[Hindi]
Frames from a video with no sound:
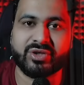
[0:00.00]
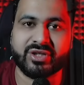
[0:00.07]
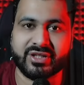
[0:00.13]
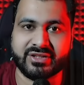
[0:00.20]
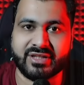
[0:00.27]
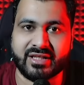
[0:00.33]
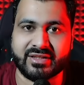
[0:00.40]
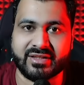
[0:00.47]
उठ
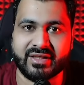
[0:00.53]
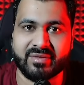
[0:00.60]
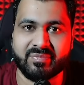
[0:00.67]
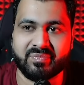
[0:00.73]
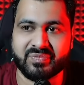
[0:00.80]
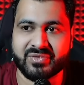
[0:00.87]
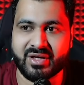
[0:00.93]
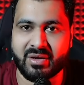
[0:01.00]
के जाती है
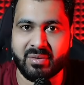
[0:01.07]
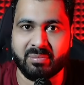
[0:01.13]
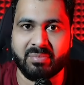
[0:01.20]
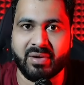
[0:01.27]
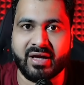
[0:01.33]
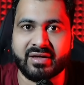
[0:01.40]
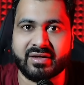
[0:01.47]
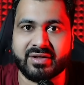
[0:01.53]

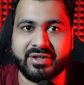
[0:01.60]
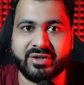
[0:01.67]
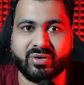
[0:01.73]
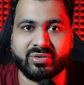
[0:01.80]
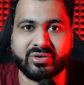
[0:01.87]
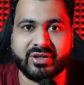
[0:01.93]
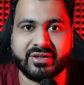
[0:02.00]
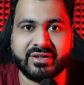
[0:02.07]
बालकनी
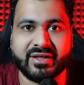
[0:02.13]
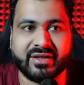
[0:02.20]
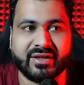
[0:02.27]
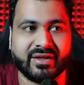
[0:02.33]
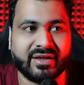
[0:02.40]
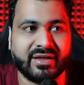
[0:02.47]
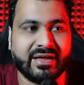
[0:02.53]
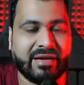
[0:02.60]
खोलती है
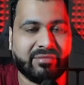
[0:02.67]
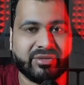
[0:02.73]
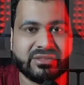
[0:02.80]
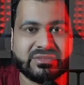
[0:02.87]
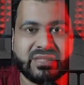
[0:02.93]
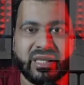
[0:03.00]
देखने के लिए लेफ्ट हैंड